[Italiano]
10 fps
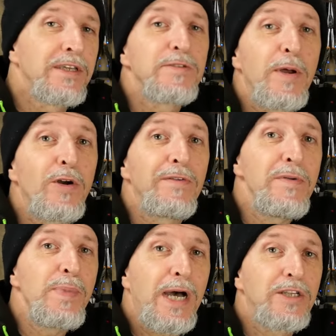spero che
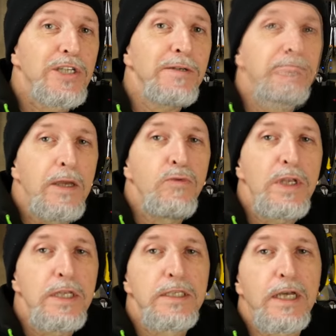vi piaccia, e
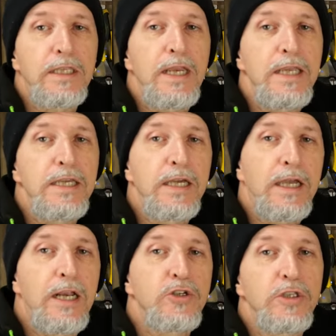utilizzate i link che
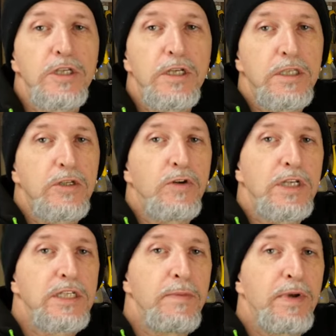lascio in descrizione
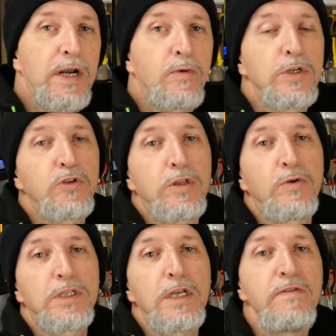sia per l'acquisto di
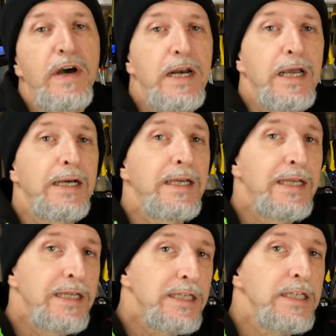questa livella,
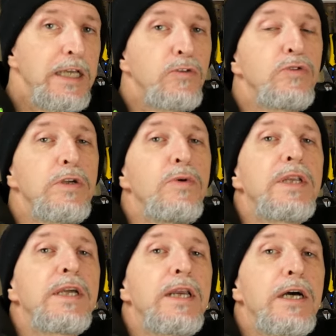sia tutti
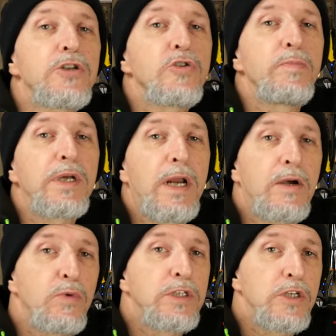quelli che lascio per
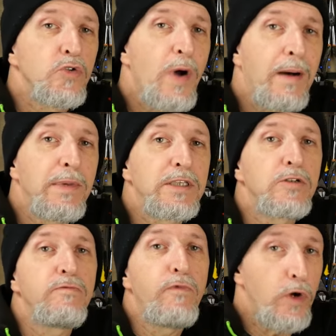acquisti su
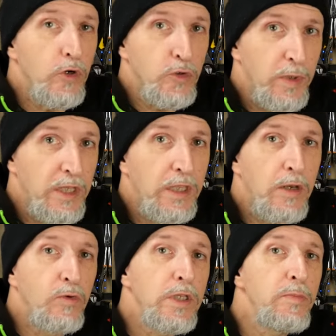Amazon, voi non spendete
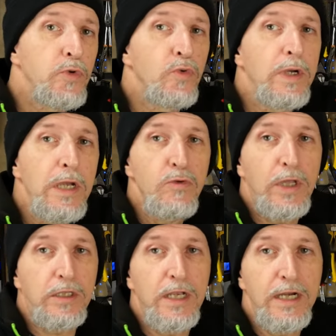nulla di più e
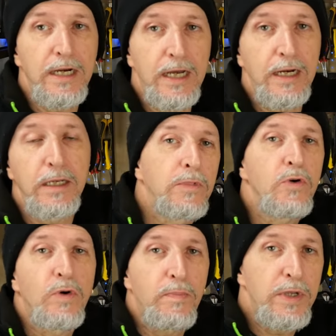aiutate il canale
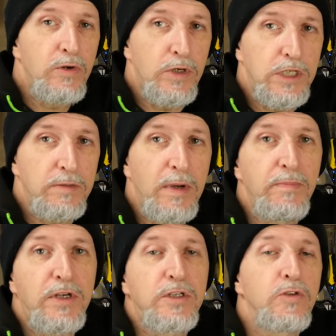con una piccolissima
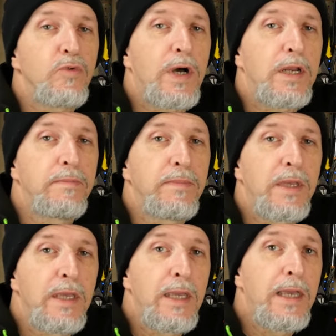percentuale.
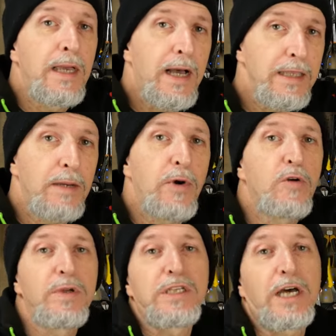Andiamo a
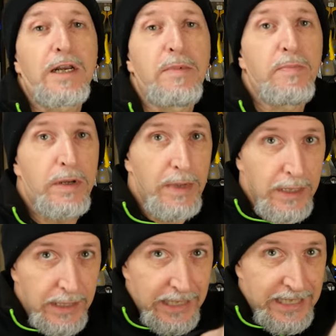cominciare, ma prima
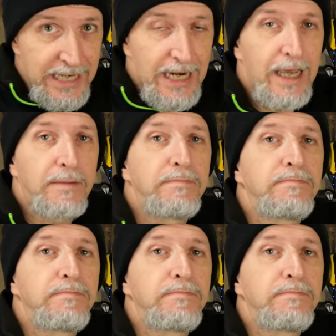sigla!